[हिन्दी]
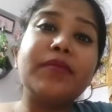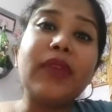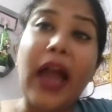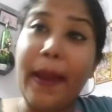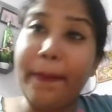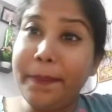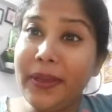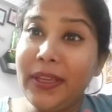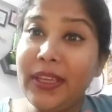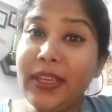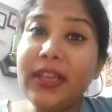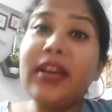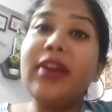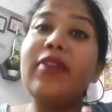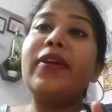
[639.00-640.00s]
हैप्पी
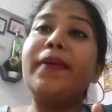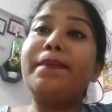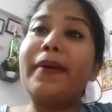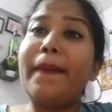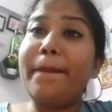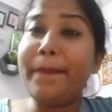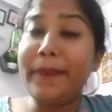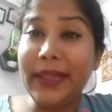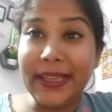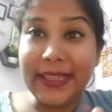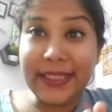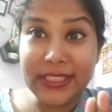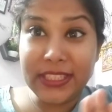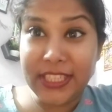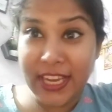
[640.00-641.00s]
रिपब्लिक
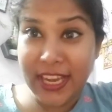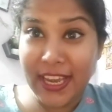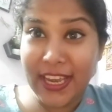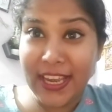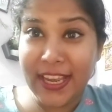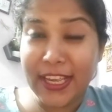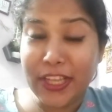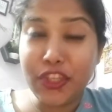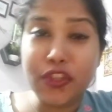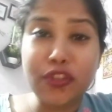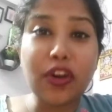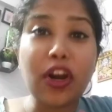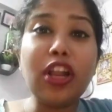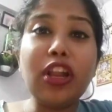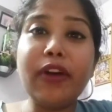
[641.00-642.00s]
डे टू
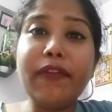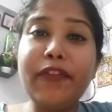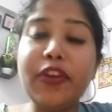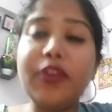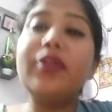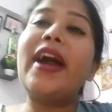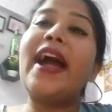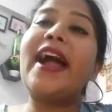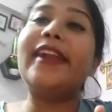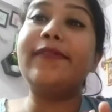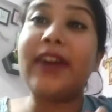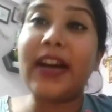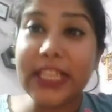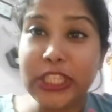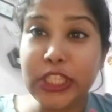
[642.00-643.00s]
ऑल ऑफ यू
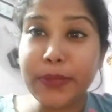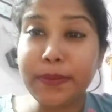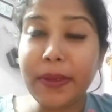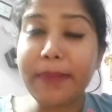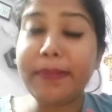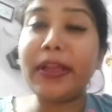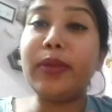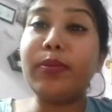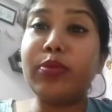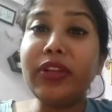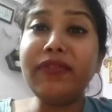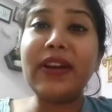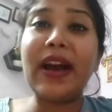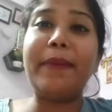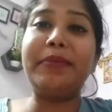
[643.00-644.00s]
एडवांस में मेरी पूरी
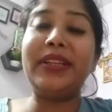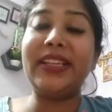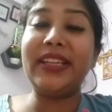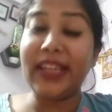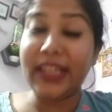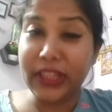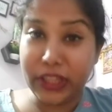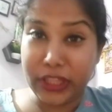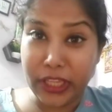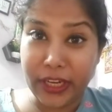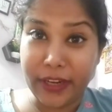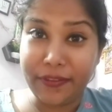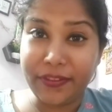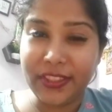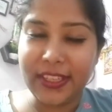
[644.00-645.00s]
फैमिली के
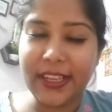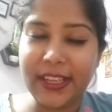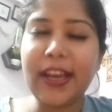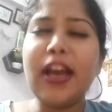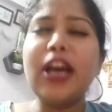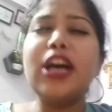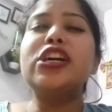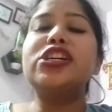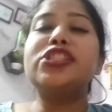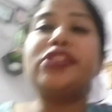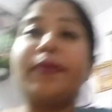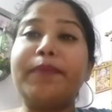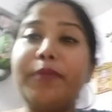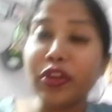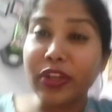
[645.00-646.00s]
तरफ से
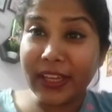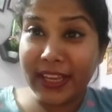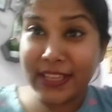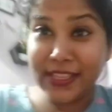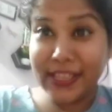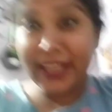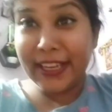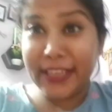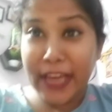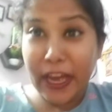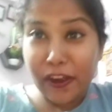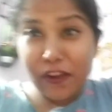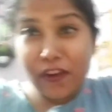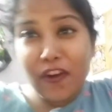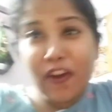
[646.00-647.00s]
सपोर्ट कीजिए इंडिया
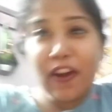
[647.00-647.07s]
को